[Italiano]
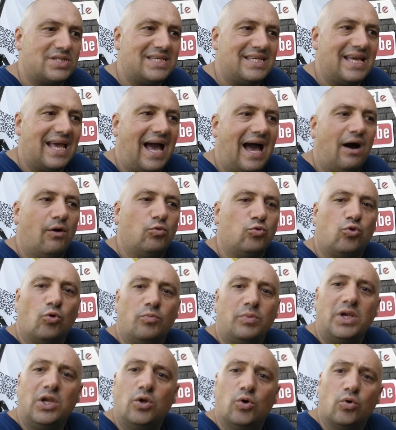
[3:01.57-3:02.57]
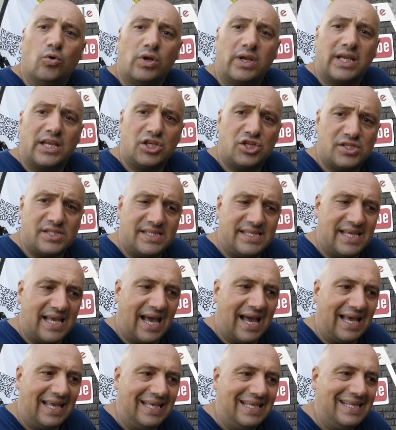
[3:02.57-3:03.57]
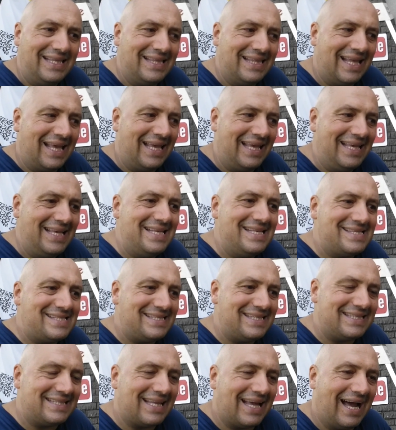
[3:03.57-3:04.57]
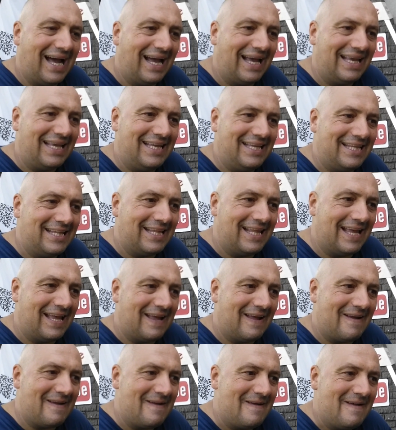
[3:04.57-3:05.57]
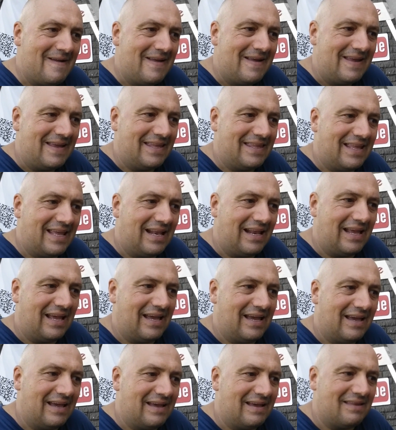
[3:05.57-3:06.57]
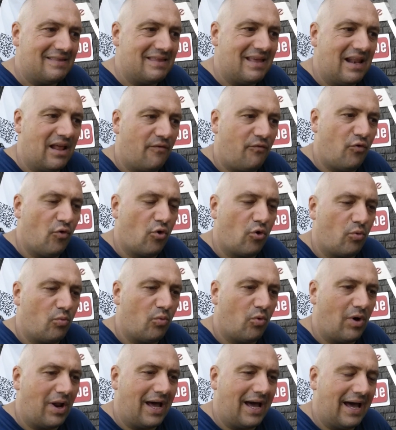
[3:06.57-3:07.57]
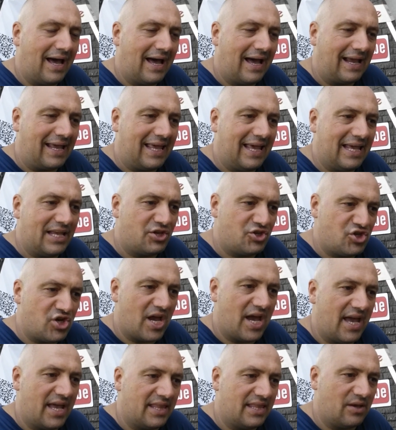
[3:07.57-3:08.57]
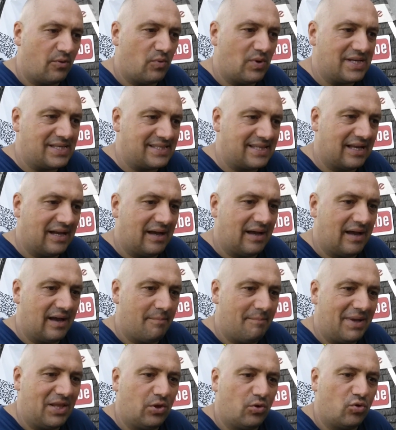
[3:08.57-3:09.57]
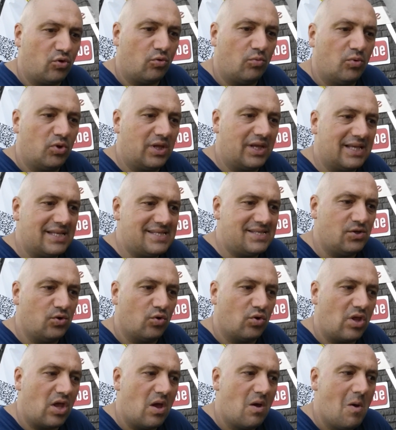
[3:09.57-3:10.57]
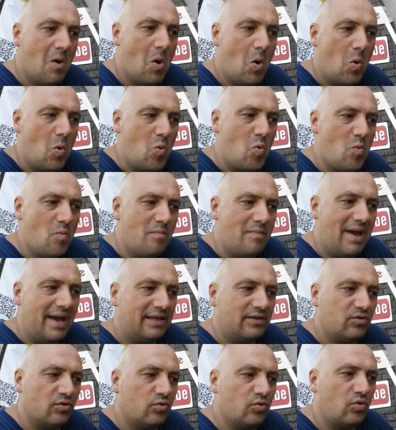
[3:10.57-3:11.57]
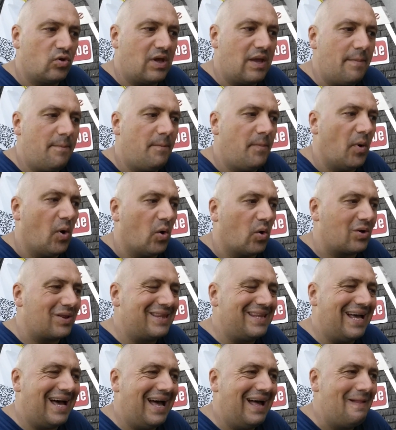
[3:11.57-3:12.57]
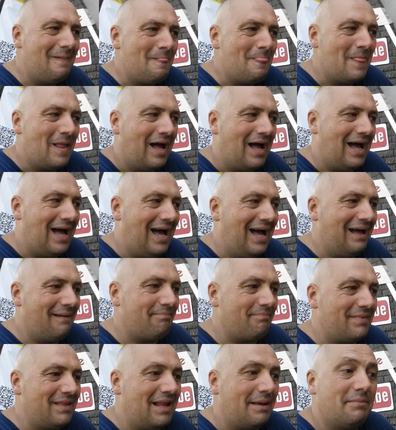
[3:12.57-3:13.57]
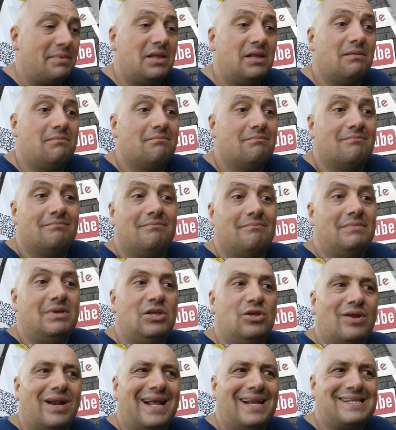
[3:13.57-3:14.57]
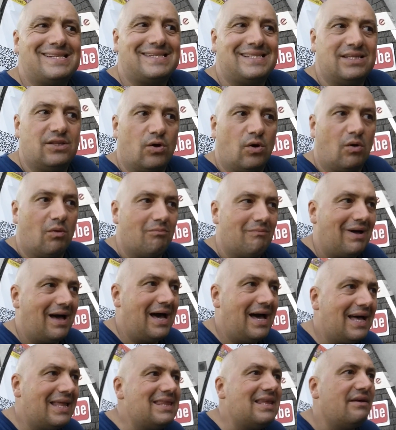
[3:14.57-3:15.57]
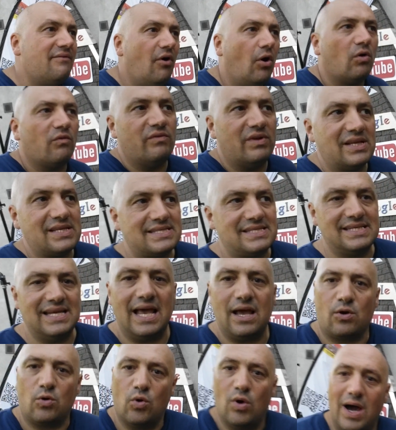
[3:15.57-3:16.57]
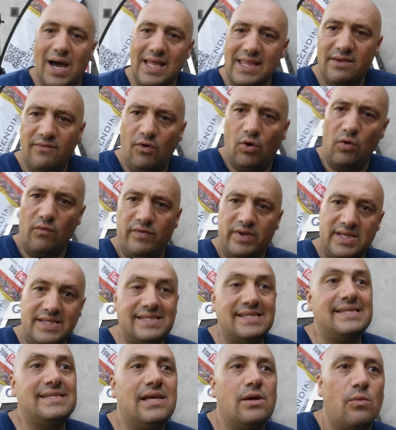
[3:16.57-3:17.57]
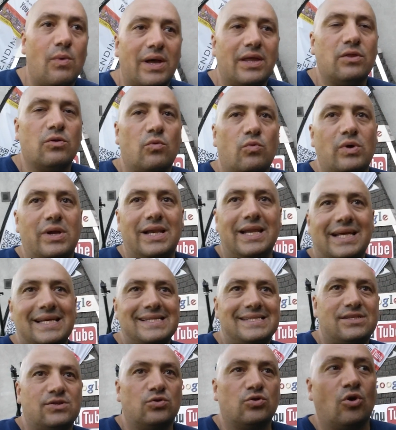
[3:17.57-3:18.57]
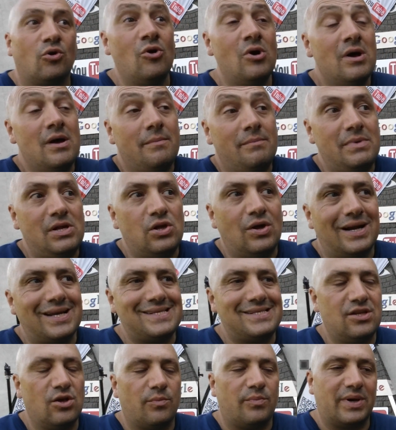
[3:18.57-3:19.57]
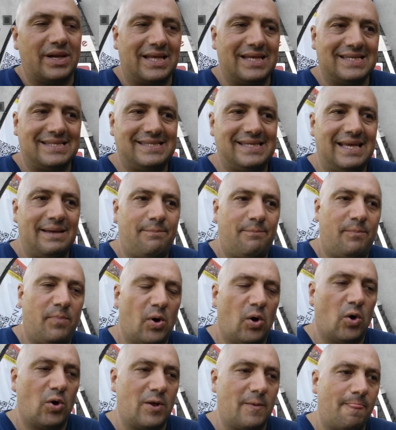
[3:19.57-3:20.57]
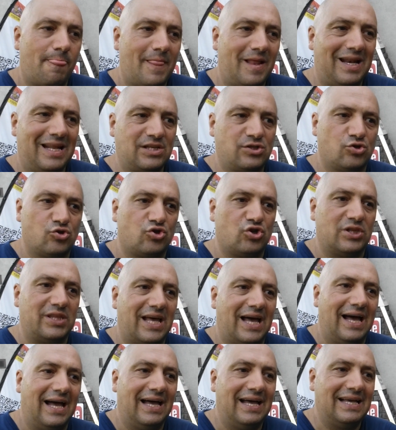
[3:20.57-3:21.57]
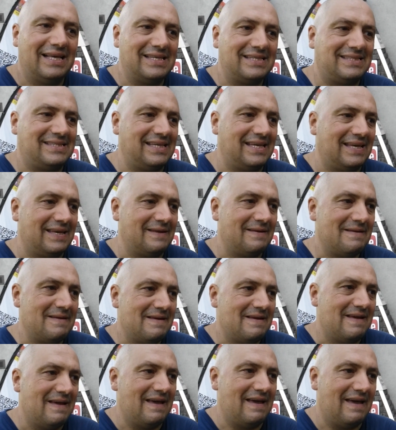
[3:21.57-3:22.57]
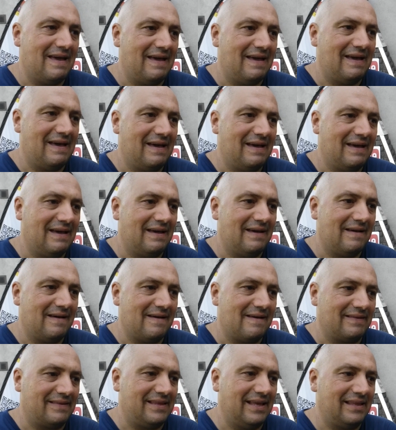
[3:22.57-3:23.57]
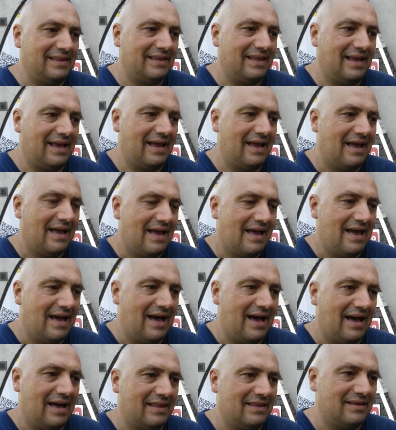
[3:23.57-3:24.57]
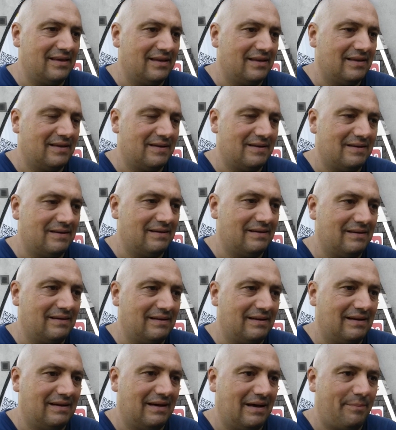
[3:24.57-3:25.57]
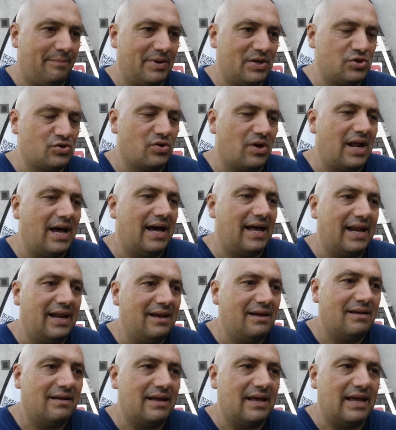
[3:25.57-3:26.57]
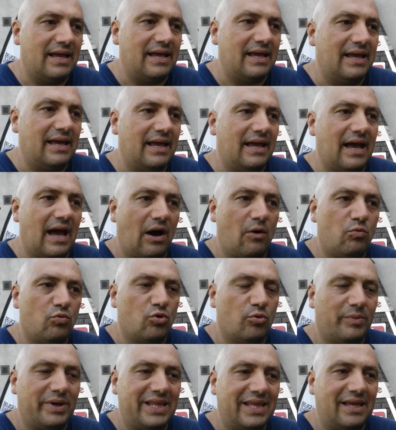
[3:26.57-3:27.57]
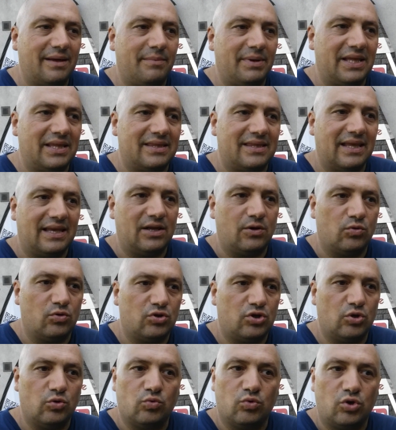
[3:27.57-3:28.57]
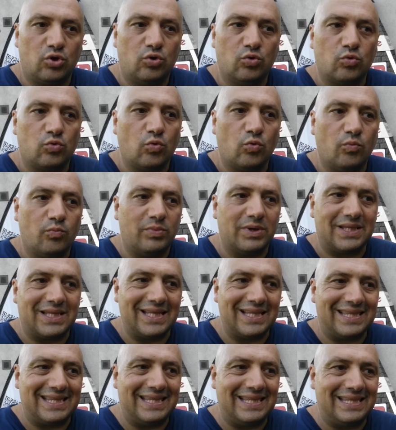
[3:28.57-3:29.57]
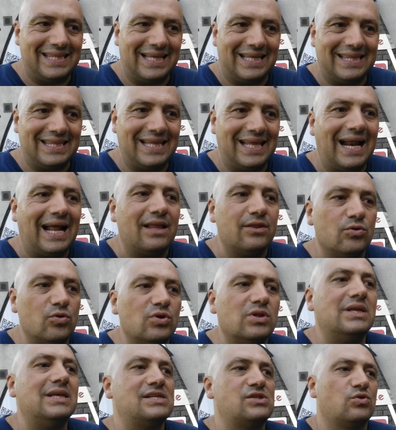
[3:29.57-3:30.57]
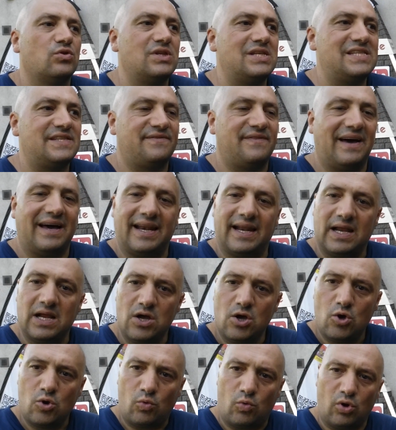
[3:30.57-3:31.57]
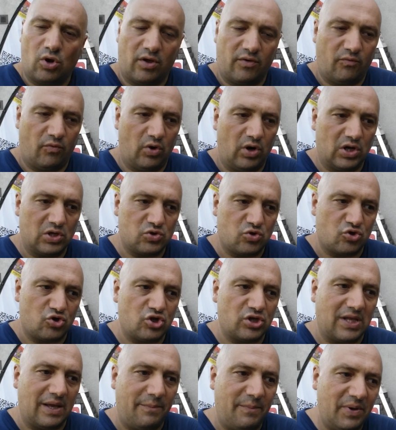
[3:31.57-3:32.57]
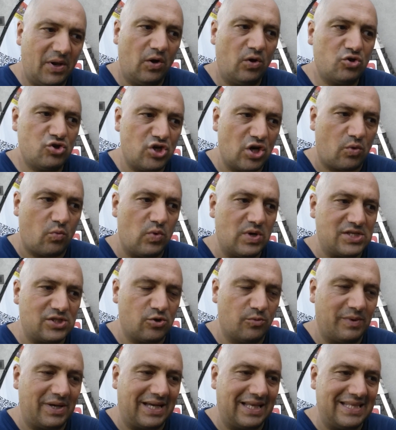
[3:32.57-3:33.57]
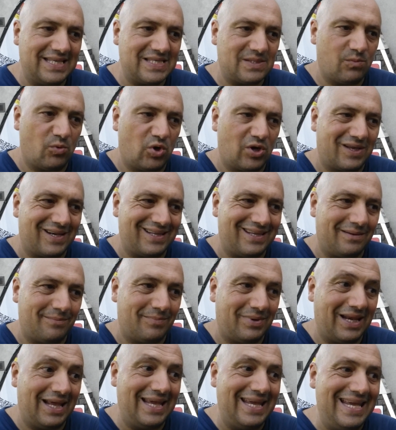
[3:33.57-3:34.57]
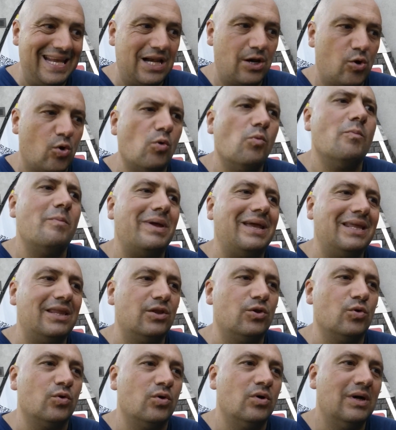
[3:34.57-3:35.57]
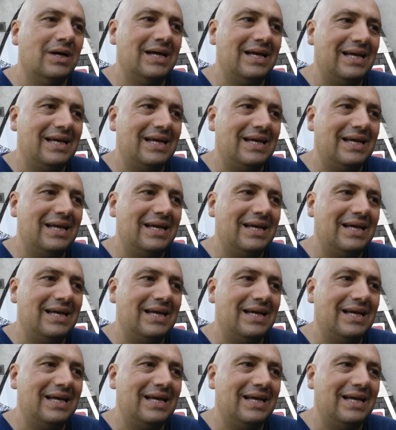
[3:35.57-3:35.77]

si automigliori, che ci sia in, insita in, in, eh, nella formula che c'è di questo metodo di comunicazione un metodo che porta a la, migliorarsi no, ad evolversi, ecco, ad evolversi seguendo quelle che sono migliorarsi no, perché se poi la società si eh, tende ad, eh, peggiorare e automaticamente i contenuti YouTube ten- tenderanno di soddisfare quello che vuole la società. Però c'è questo meccanismo incredibile, il commento.